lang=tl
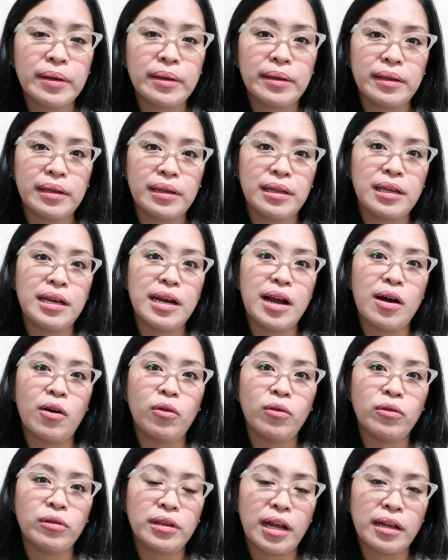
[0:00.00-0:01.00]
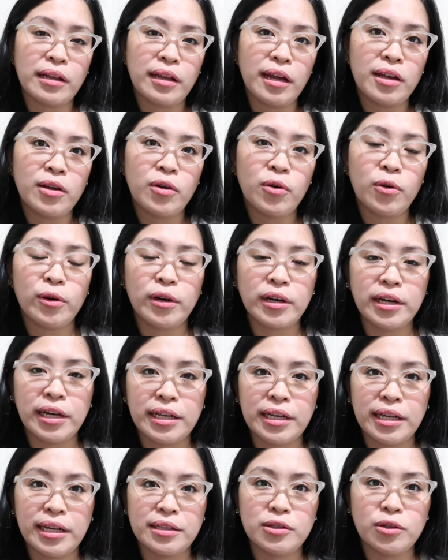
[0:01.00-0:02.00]
hindi na ako tatayo or
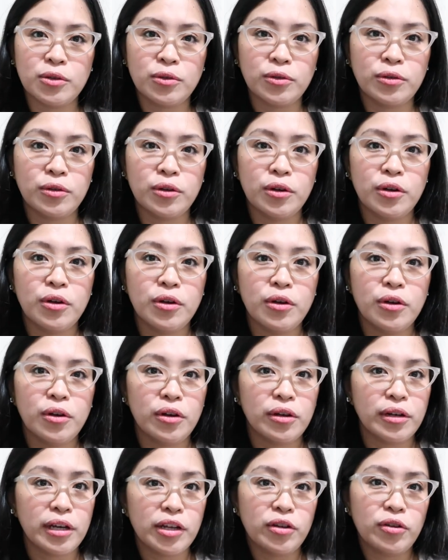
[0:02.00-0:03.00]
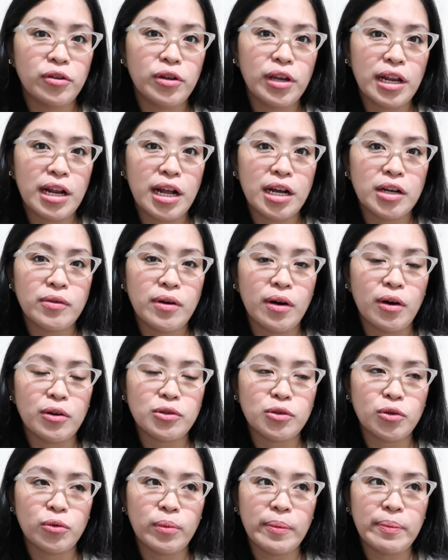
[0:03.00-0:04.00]
ganyan. So, ganun ginagawa ko.
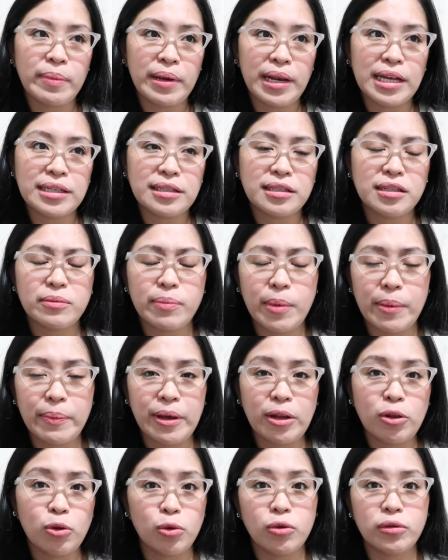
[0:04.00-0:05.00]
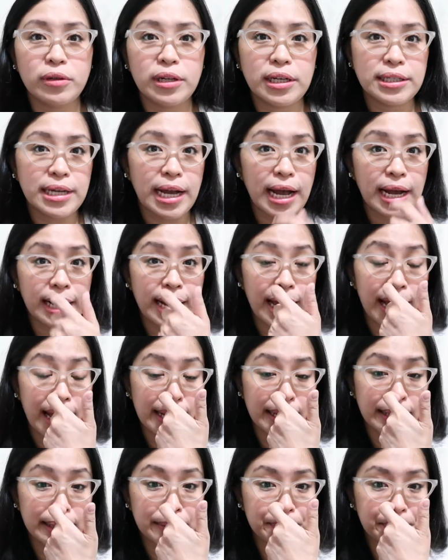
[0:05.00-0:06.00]
So, mabilis. Tapos mamaya tulog na siya agad.